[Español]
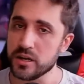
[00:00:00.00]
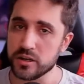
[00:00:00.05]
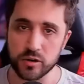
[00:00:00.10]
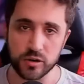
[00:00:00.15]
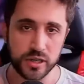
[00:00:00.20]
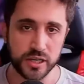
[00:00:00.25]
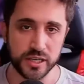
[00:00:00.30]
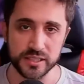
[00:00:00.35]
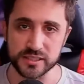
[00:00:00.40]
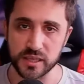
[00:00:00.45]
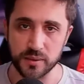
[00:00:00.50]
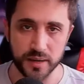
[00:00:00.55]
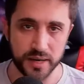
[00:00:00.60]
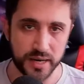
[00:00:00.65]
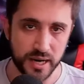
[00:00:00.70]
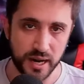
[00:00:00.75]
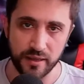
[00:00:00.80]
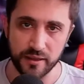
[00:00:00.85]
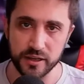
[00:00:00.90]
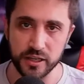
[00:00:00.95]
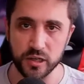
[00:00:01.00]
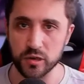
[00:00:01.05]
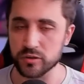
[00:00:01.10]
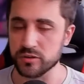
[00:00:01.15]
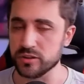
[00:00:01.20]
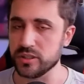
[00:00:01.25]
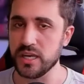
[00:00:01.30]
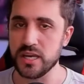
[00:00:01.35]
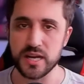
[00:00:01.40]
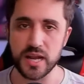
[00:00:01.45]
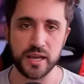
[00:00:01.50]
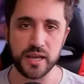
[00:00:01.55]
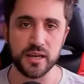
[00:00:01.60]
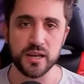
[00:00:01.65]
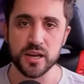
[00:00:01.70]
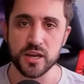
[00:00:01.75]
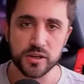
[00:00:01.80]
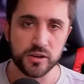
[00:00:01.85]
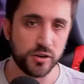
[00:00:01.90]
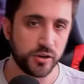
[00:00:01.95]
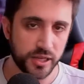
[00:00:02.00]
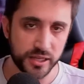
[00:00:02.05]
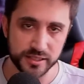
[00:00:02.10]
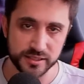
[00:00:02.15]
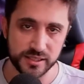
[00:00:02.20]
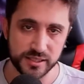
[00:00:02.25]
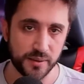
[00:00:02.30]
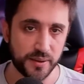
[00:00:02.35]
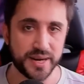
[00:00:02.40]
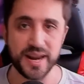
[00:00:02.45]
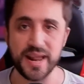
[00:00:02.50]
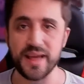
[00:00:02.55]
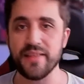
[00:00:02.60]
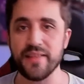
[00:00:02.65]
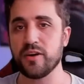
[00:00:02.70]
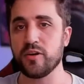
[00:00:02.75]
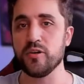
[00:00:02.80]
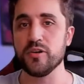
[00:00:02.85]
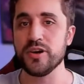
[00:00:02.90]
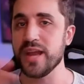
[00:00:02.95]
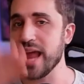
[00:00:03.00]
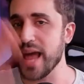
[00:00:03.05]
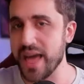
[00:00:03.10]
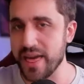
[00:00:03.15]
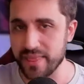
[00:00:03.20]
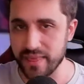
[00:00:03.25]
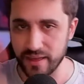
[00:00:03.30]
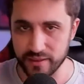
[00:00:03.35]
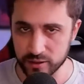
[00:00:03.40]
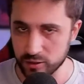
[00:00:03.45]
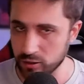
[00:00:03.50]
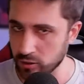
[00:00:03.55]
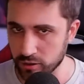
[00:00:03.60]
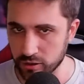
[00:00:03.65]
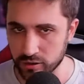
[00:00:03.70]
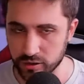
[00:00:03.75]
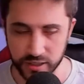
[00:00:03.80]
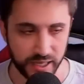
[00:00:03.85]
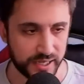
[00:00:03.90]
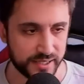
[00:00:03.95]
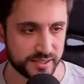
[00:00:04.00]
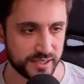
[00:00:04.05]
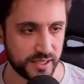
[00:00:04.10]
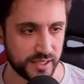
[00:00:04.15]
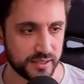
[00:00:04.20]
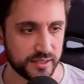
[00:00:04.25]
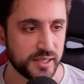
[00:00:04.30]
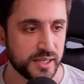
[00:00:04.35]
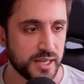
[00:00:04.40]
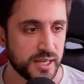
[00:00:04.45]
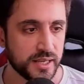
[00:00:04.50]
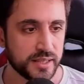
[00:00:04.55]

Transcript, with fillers: no quieren saber nada ni con Disney, no quieren saber nada con nada de todo lo que hacen